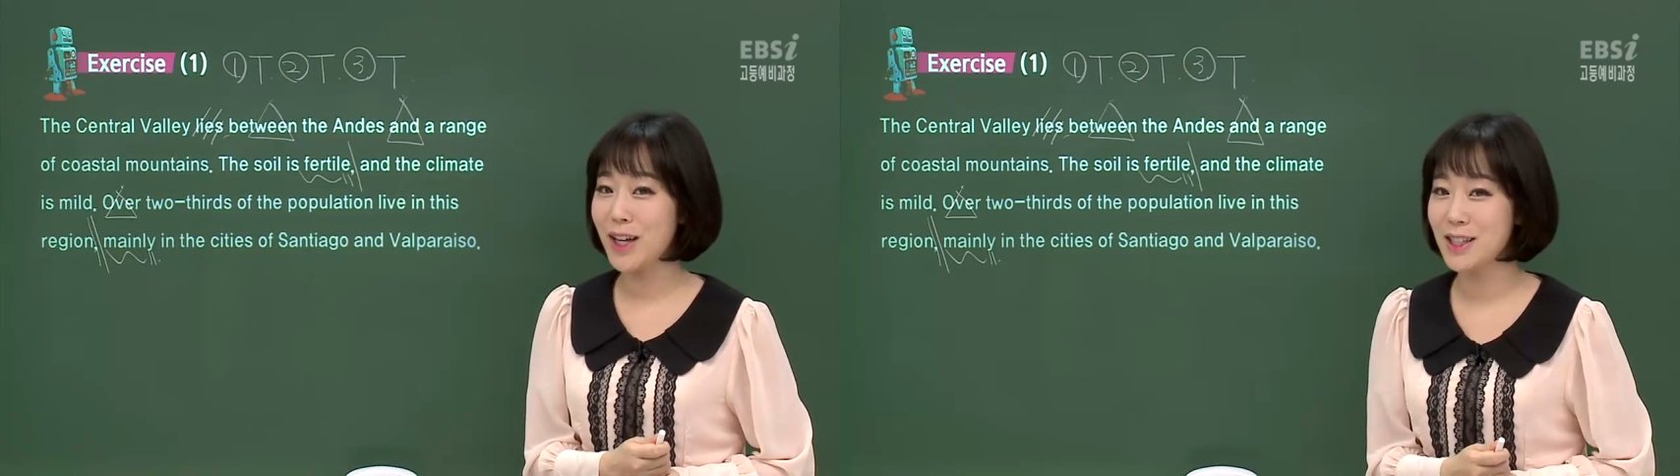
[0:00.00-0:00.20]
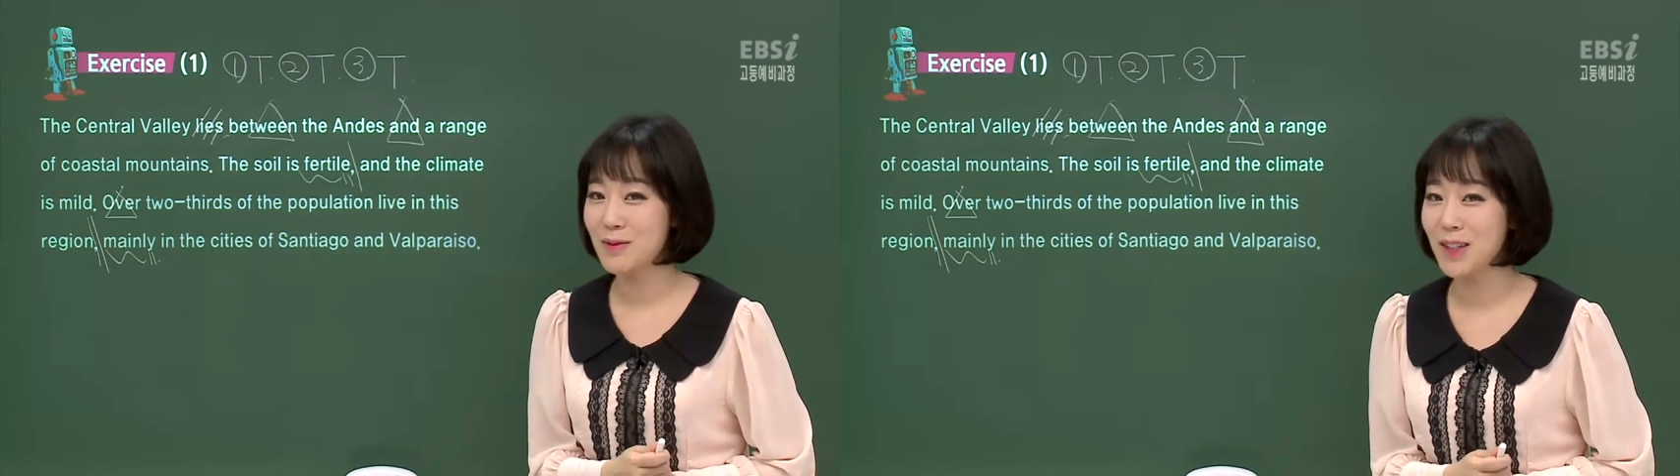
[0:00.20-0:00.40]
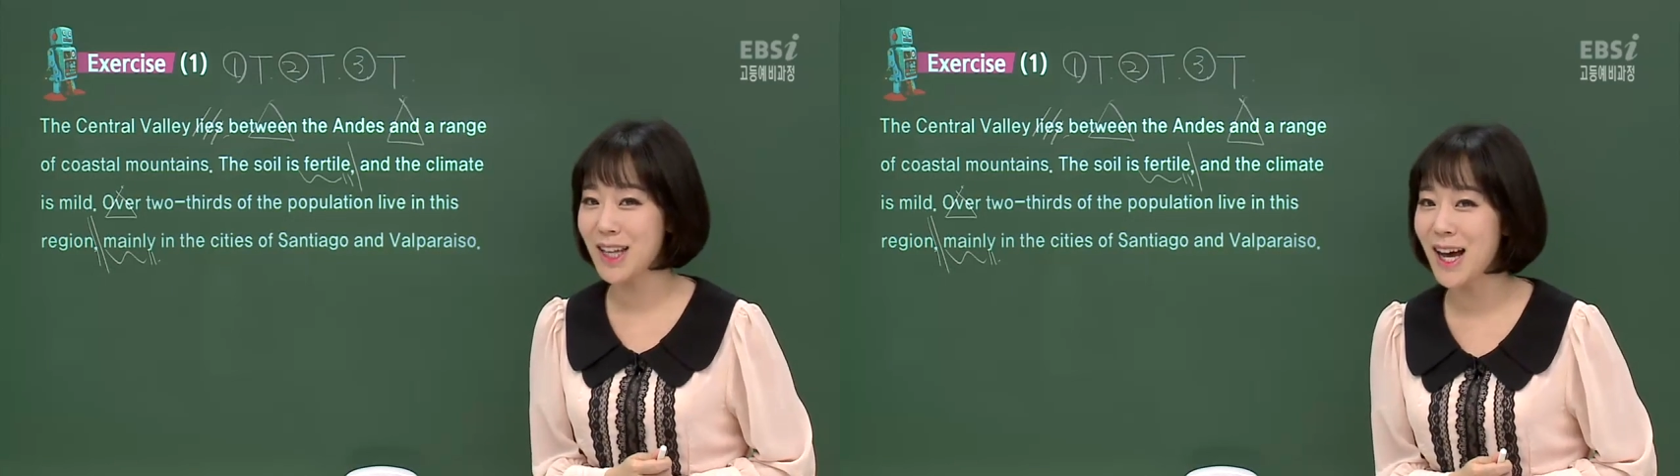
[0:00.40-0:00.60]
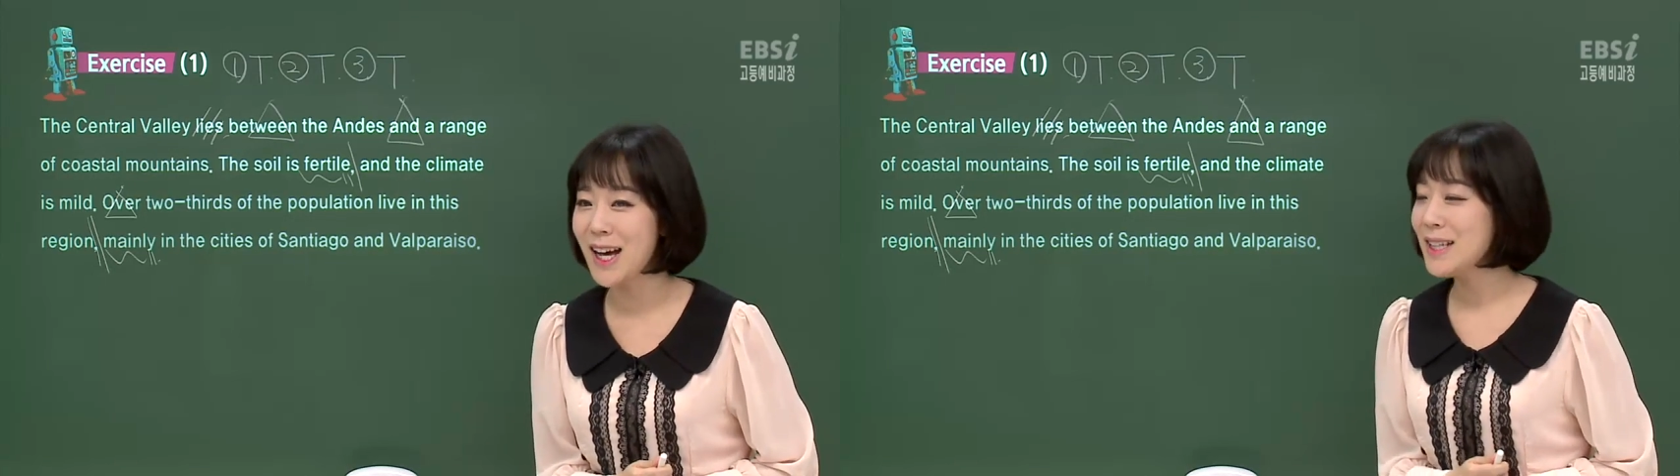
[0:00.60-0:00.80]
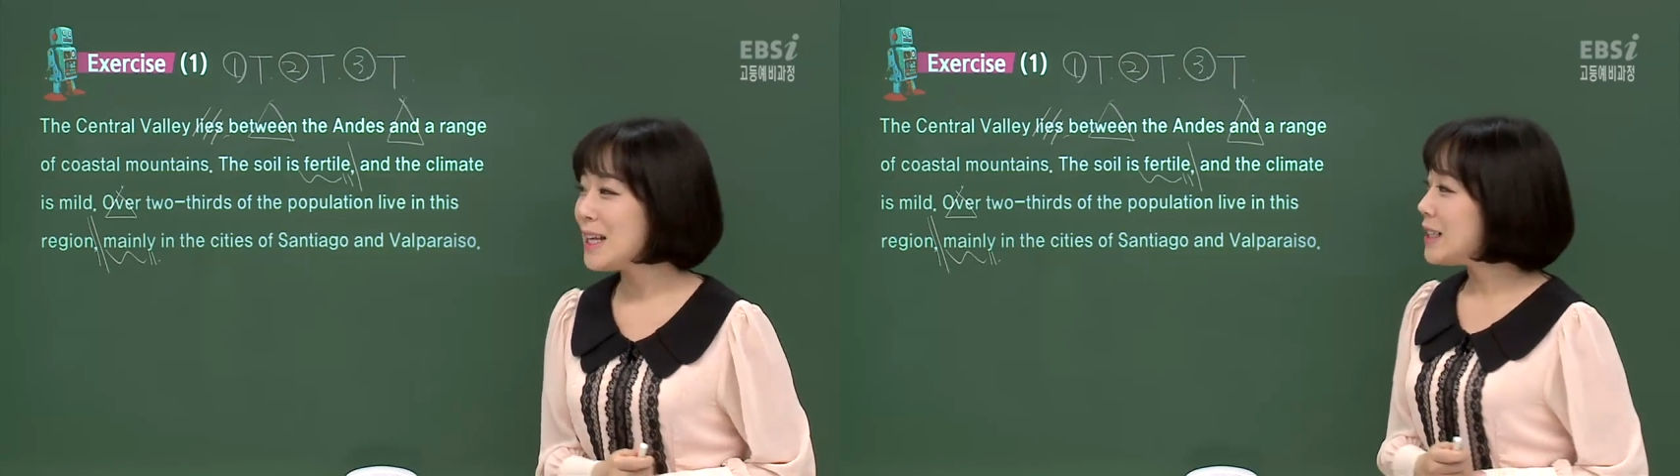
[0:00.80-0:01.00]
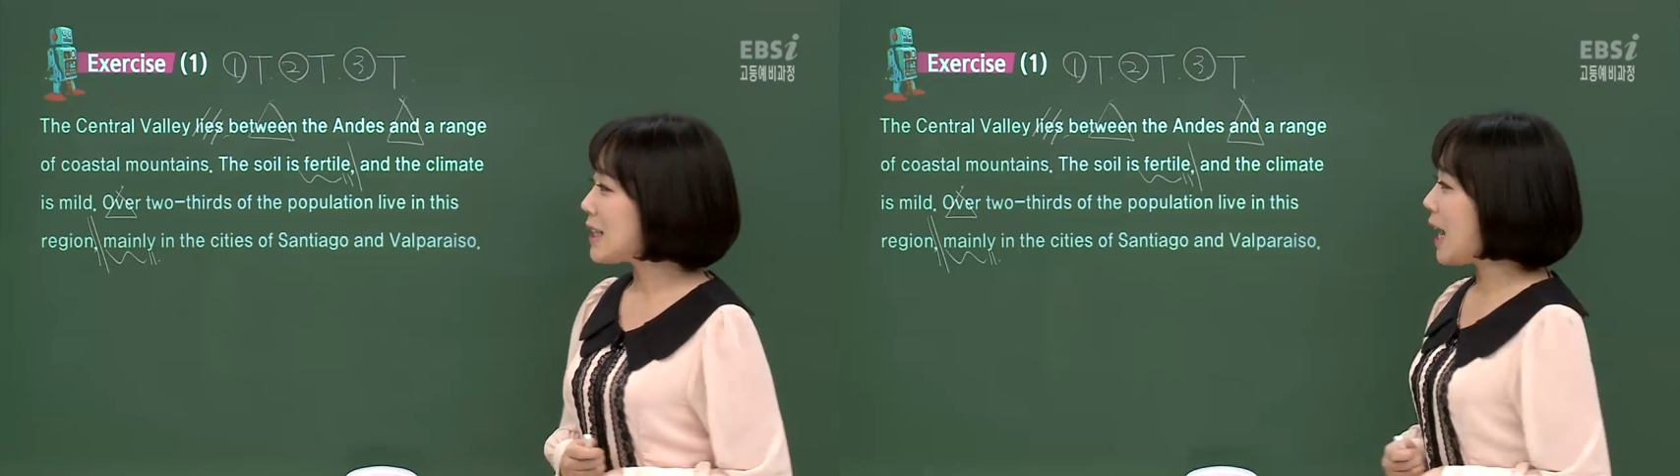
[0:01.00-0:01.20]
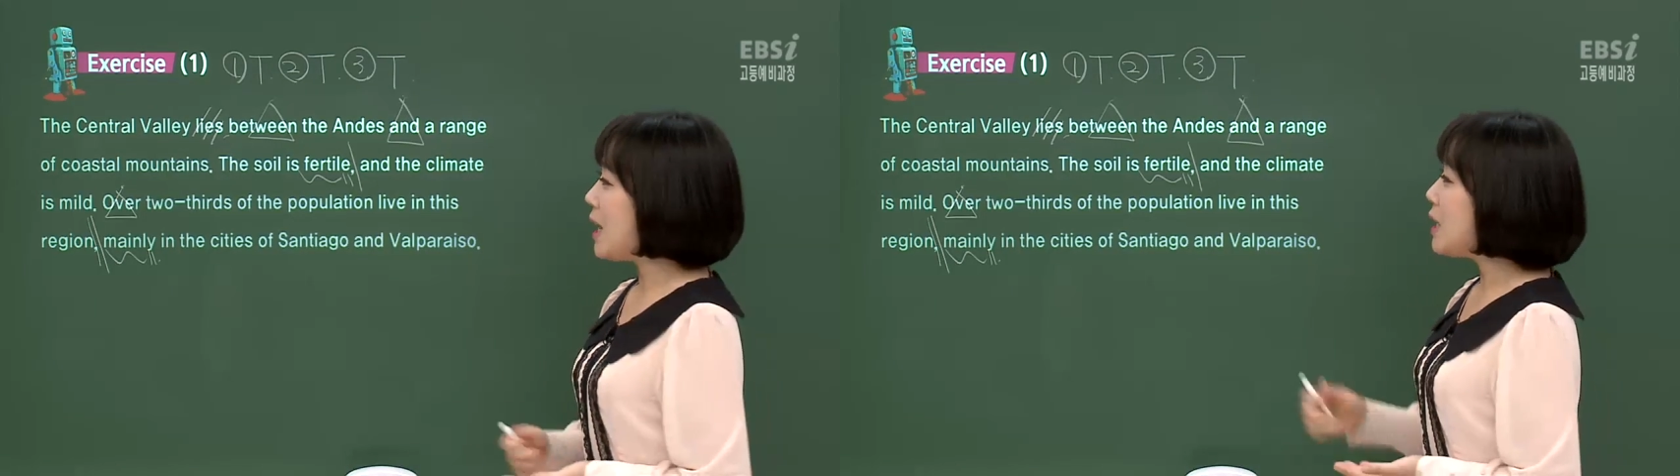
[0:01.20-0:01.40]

되겠습니다. 자,